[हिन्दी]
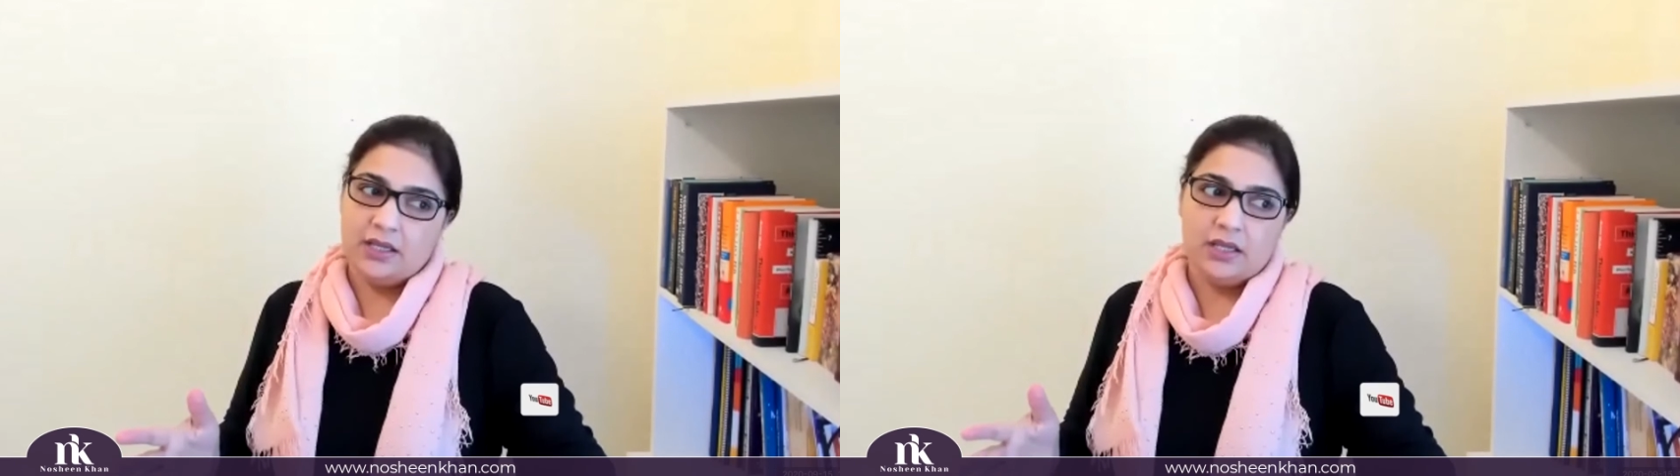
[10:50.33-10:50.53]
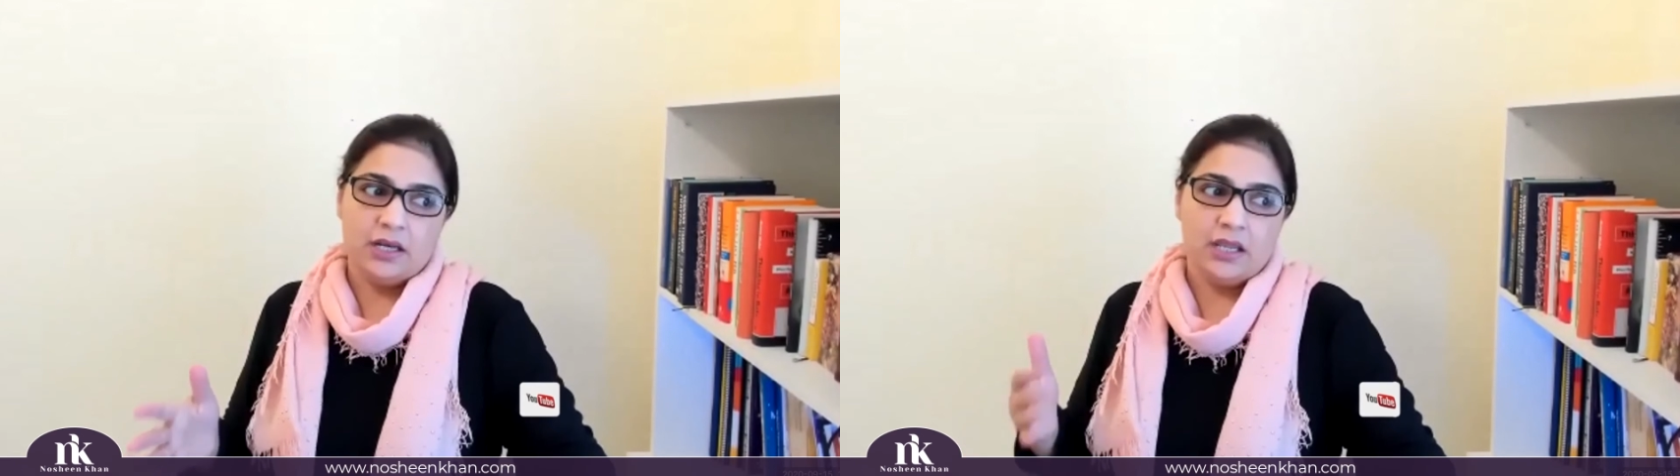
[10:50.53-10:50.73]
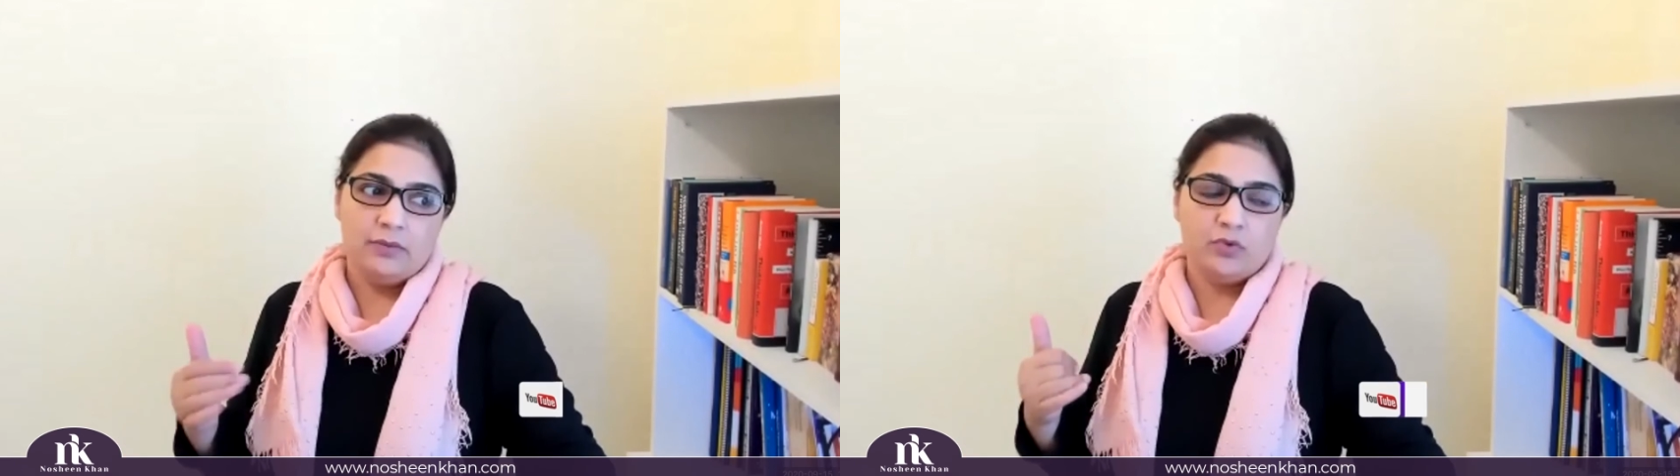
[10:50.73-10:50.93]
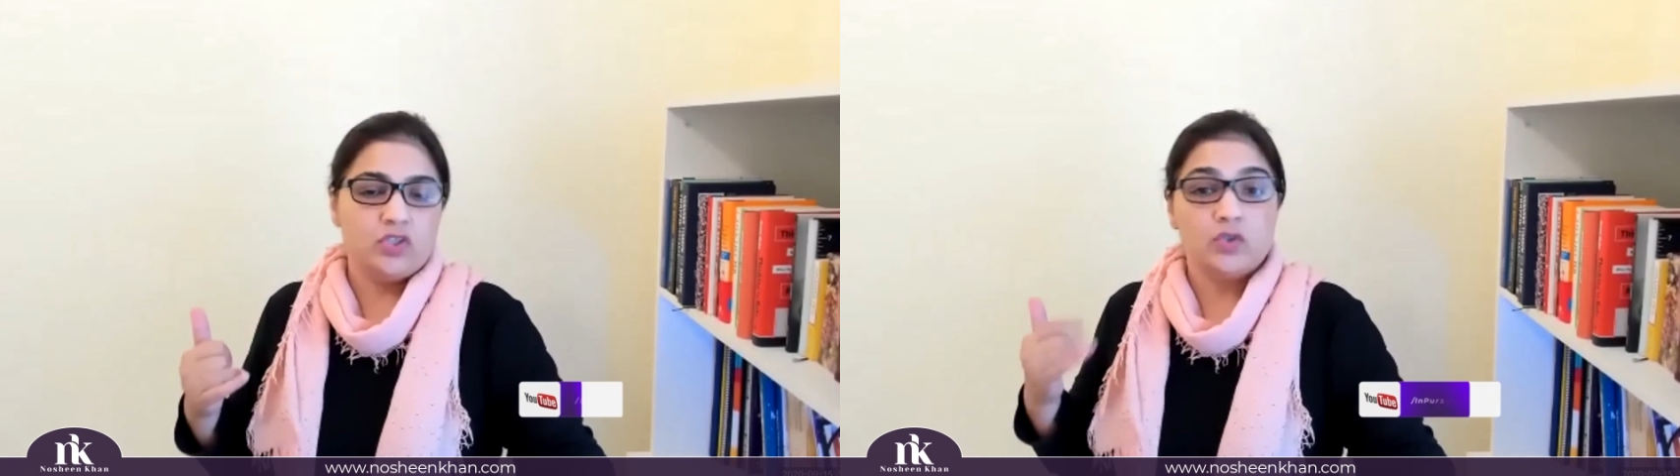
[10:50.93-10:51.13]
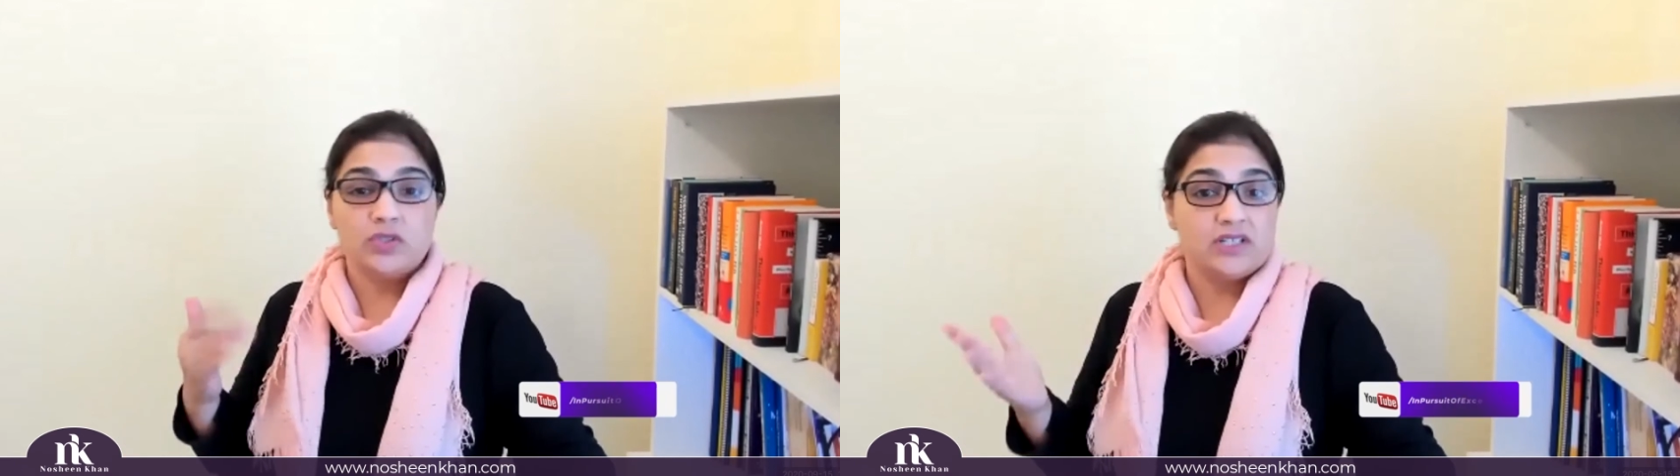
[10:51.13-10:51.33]
कि नहीं मुझे
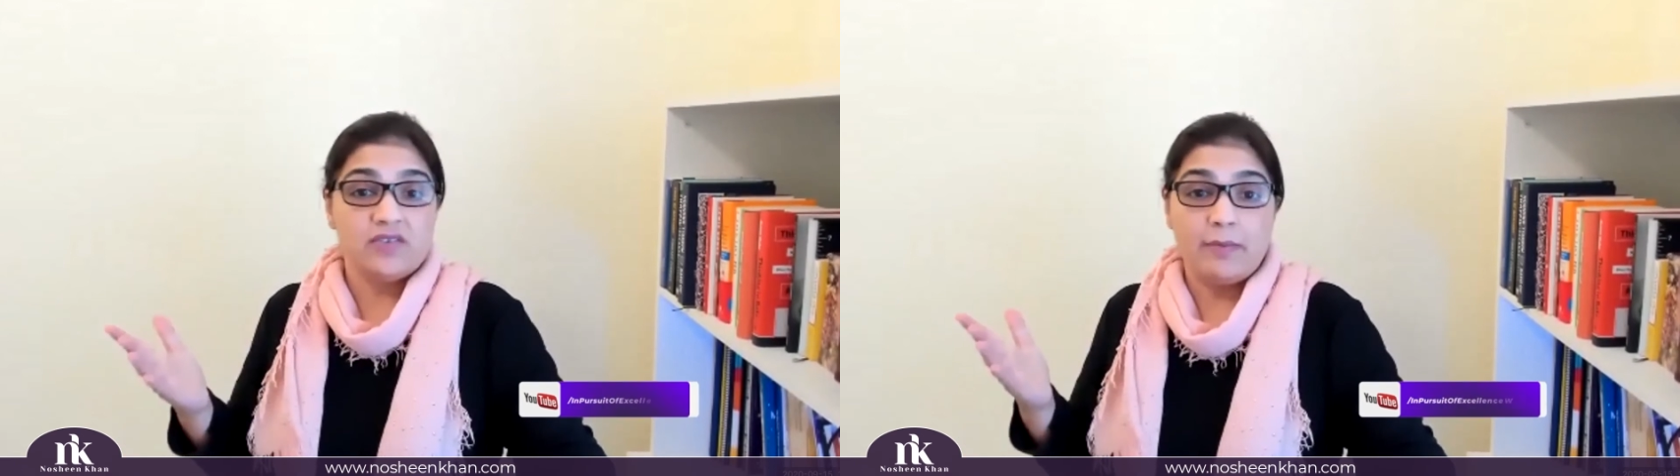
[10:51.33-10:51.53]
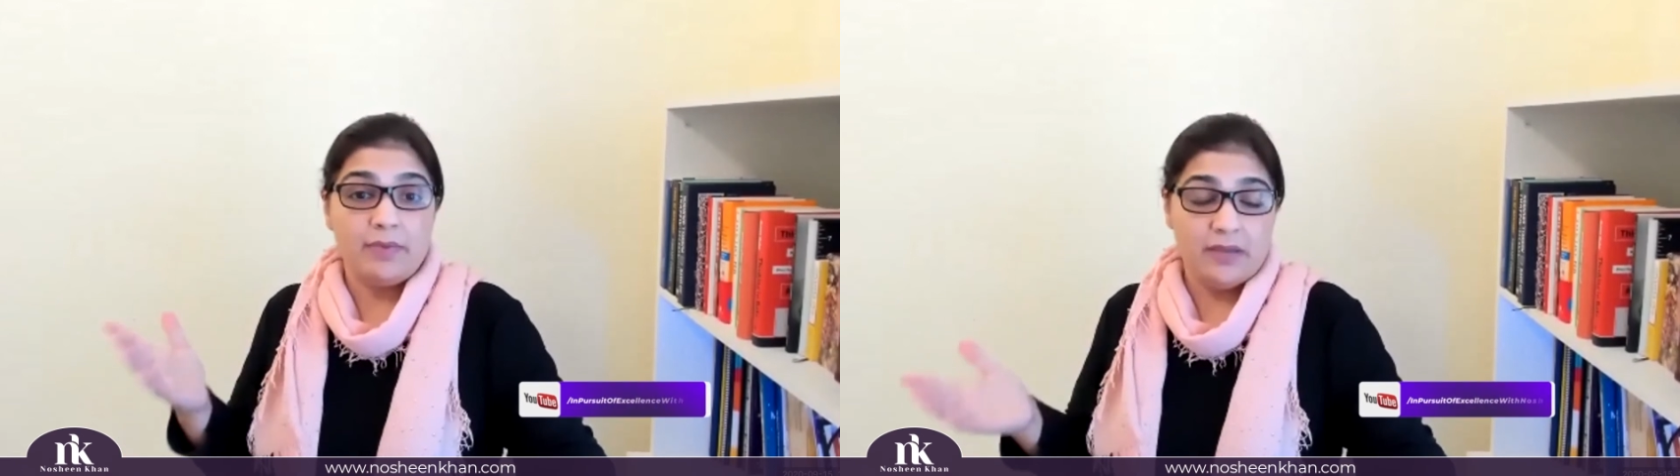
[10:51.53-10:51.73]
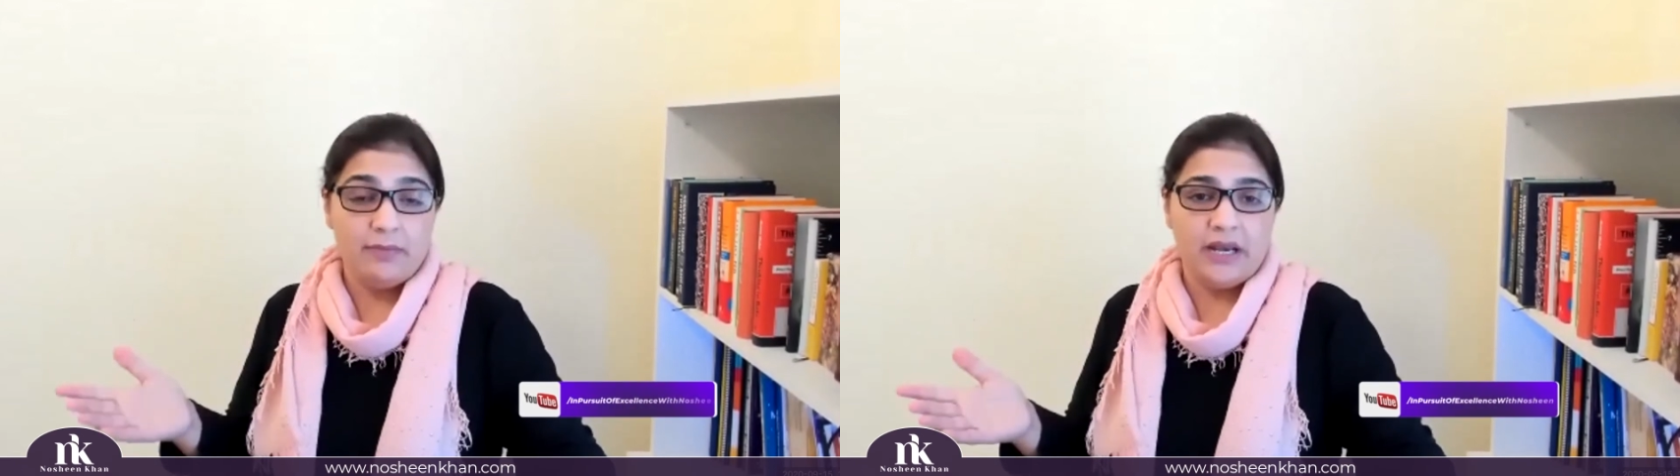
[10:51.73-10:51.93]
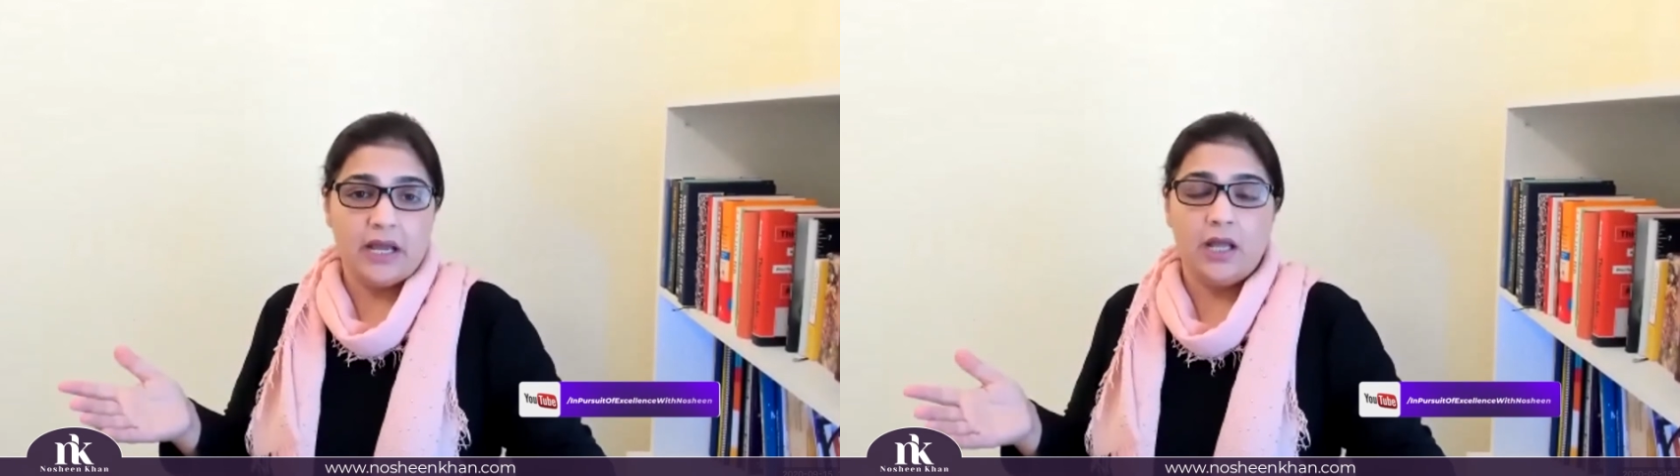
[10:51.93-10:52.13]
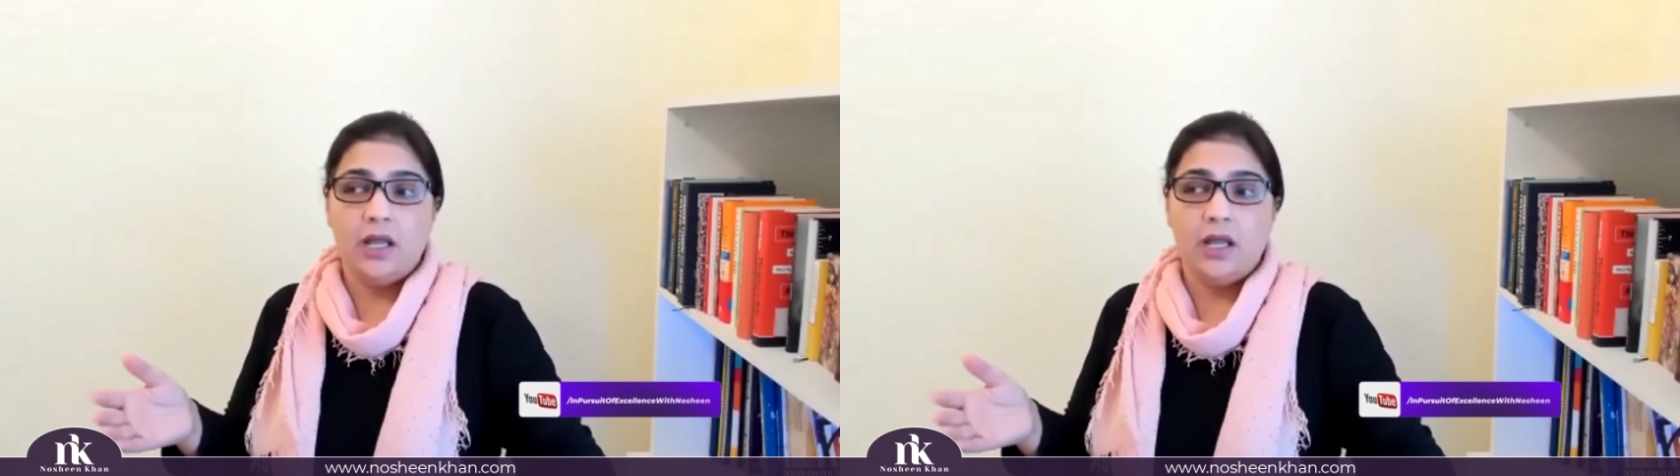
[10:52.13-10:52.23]
तो इसका जवाब नहीं मिला